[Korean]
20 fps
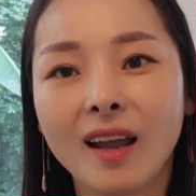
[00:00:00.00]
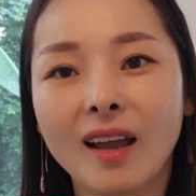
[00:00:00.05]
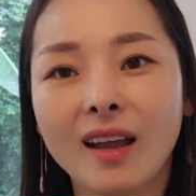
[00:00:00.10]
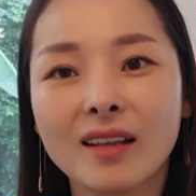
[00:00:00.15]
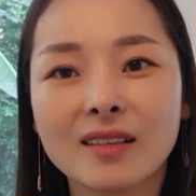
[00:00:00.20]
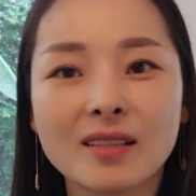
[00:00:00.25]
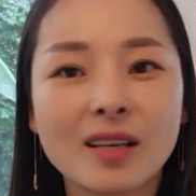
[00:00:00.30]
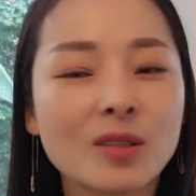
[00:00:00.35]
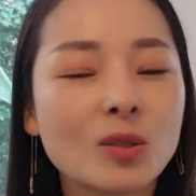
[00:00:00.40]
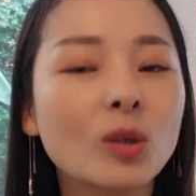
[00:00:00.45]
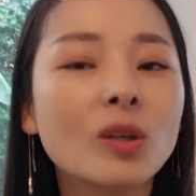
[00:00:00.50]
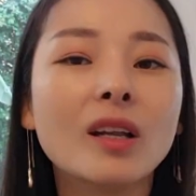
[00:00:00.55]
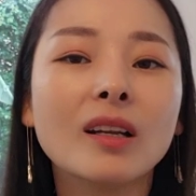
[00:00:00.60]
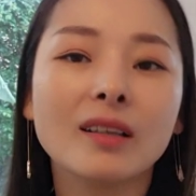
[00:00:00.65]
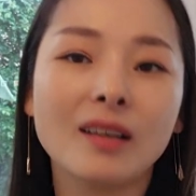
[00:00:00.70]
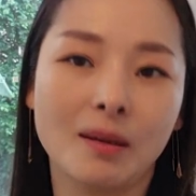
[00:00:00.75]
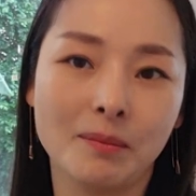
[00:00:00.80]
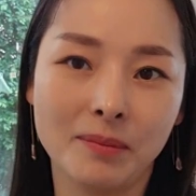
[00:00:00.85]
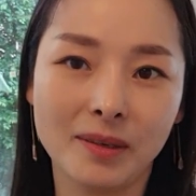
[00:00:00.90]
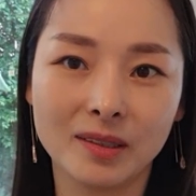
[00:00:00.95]
제 전화는
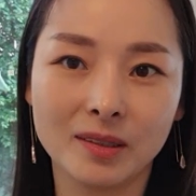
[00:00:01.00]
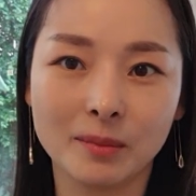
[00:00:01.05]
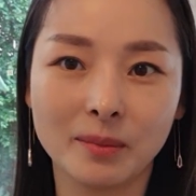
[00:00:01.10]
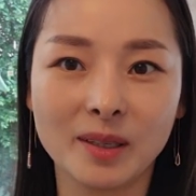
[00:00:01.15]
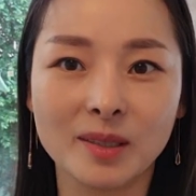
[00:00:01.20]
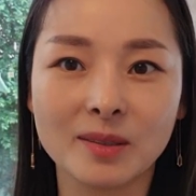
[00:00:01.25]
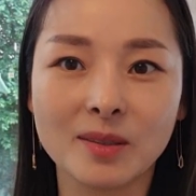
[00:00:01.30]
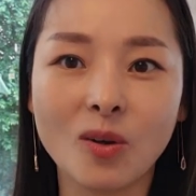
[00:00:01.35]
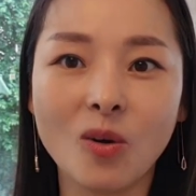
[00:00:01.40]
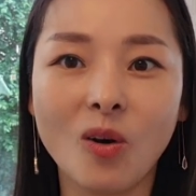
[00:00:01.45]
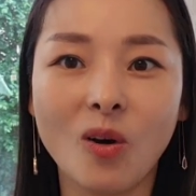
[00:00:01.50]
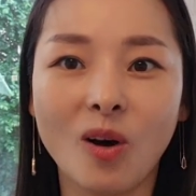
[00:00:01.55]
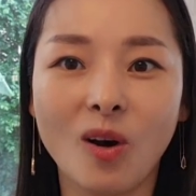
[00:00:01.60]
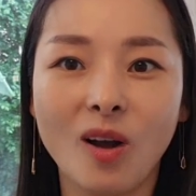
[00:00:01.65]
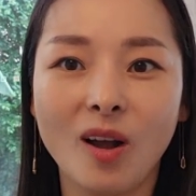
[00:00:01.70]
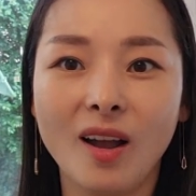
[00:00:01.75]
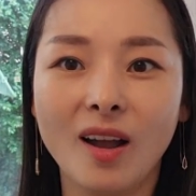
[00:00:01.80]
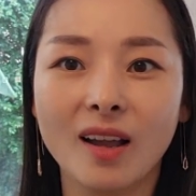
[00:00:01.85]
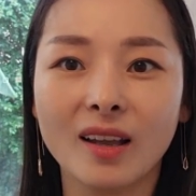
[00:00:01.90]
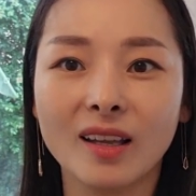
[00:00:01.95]
안 받으면서
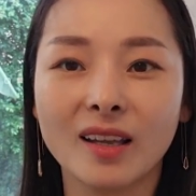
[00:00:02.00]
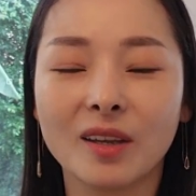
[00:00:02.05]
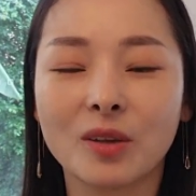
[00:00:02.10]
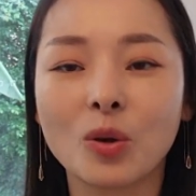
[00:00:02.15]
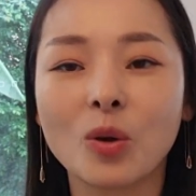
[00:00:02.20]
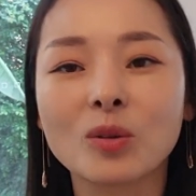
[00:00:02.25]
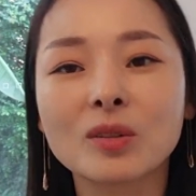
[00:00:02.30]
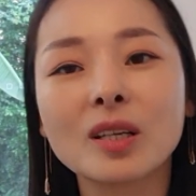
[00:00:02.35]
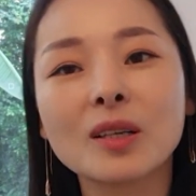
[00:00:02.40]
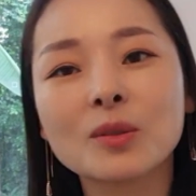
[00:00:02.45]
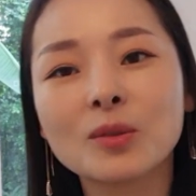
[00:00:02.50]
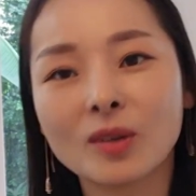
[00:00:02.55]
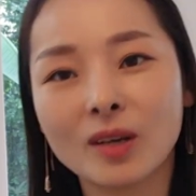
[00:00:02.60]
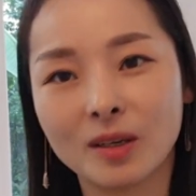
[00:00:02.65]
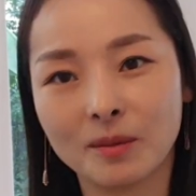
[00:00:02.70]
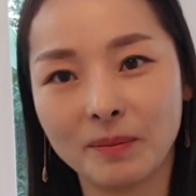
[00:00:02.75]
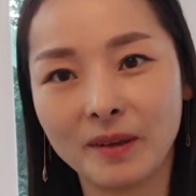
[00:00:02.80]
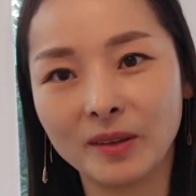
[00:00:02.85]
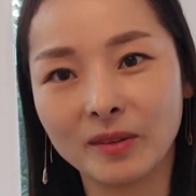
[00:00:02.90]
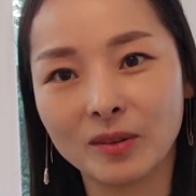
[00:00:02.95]
예, 경찰
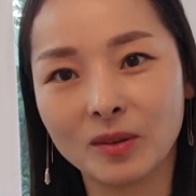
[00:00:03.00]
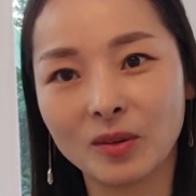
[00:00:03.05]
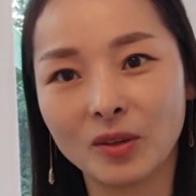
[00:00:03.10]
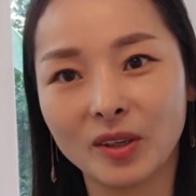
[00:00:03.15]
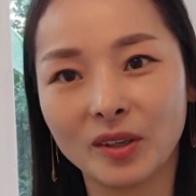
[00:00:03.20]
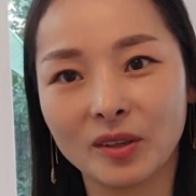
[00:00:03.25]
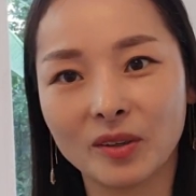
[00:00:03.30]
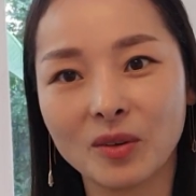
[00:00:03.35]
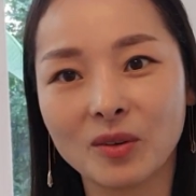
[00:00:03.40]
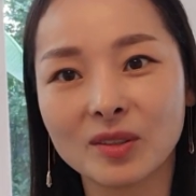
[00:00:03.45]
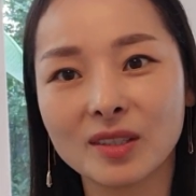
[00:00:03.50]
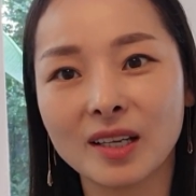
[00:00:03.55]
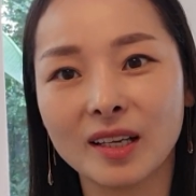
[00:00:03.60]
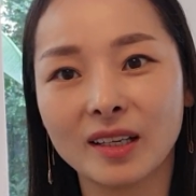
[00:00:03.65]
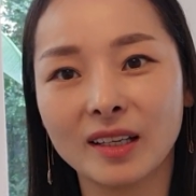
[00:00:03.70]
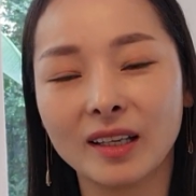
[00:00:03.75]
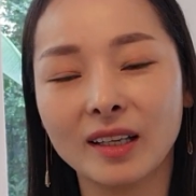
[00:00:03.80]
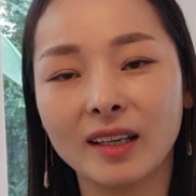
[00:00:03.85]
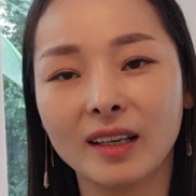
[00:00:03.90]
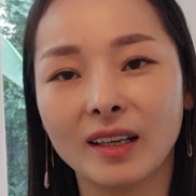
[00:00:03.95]
전화는 받는 거예요,
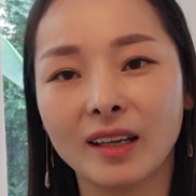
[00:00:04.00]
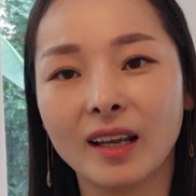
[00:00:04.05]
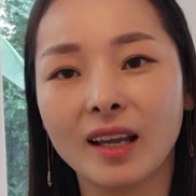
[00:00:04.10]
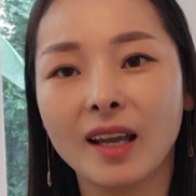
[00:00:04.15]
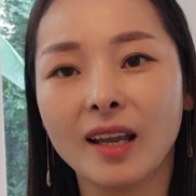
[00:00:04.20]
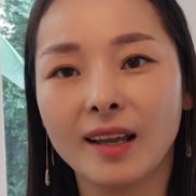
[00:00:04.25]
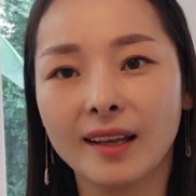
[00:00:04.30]
경찰이.